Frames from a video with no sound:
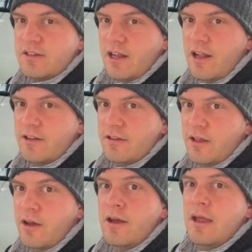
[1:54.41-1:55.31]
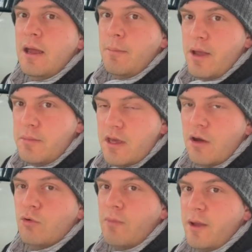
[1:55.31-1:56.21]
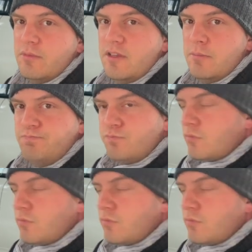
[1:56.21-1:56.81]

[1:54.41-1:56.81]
dann landet ihr bei mir und meinem Team